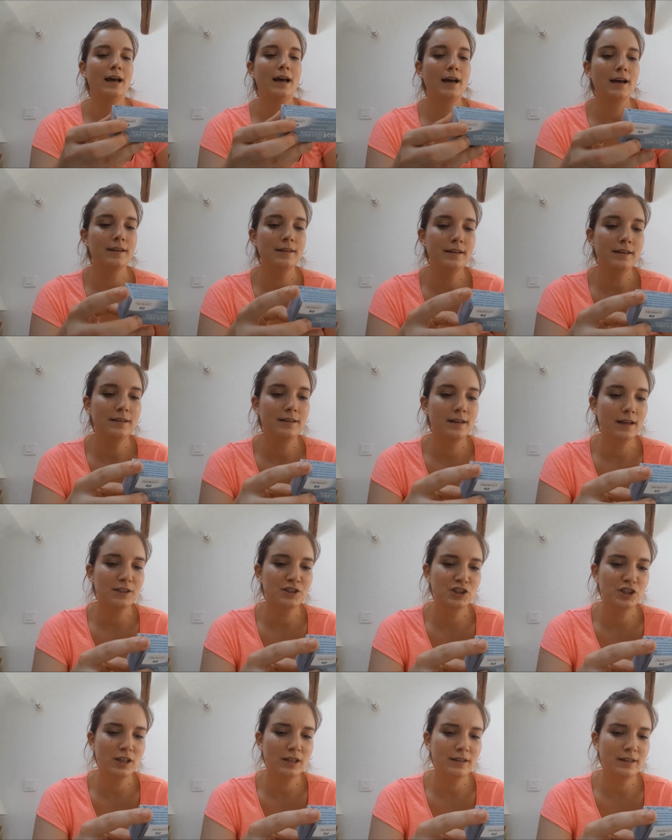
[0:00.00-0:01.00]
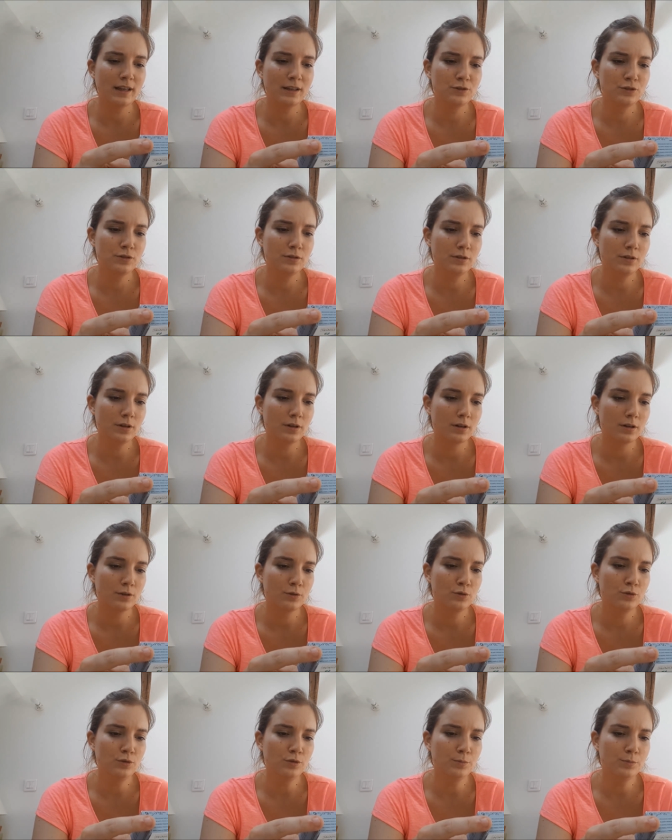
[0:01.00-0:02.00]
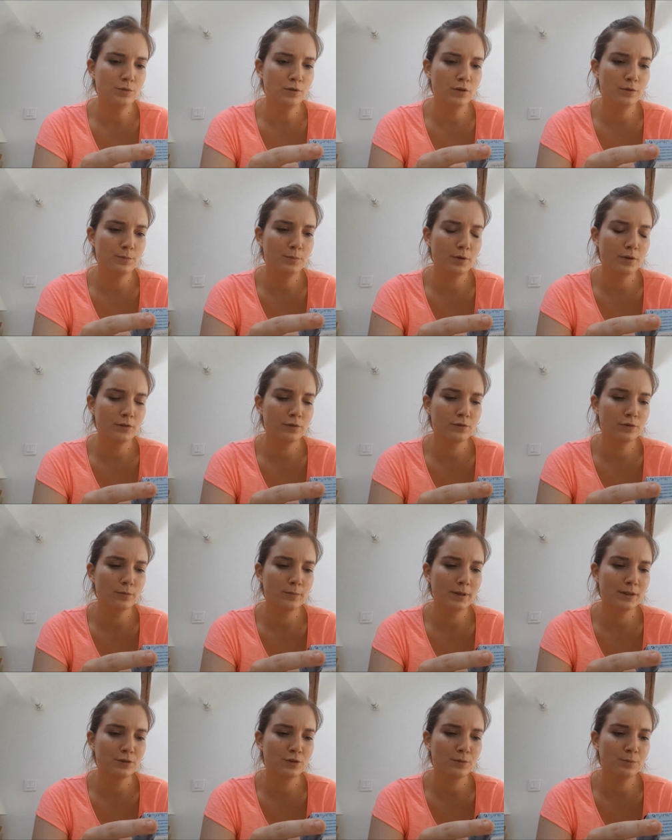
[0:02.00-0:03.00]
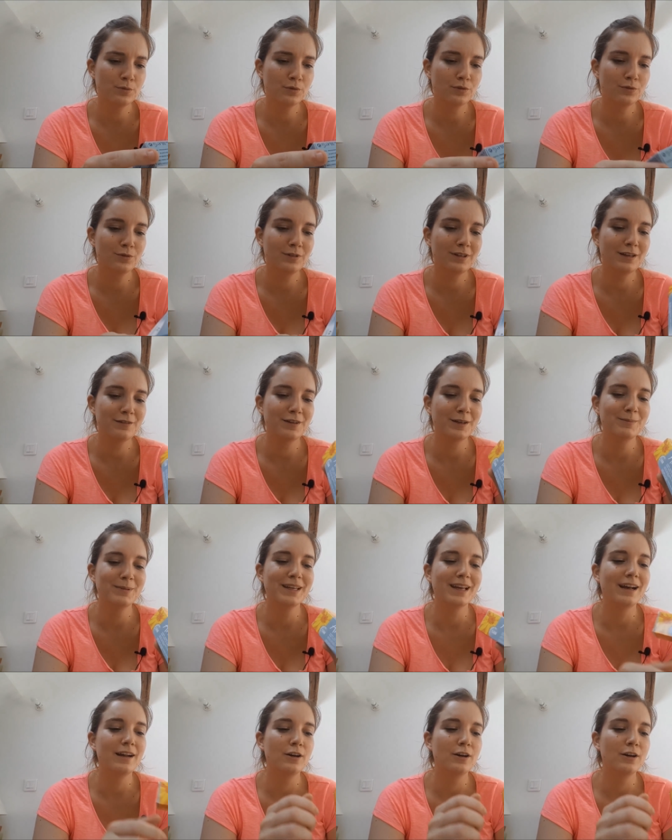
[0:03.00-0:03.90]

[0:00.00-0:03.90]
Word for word: Arnica gel nature, coup bleu, bosse, courbature pour toute la famille.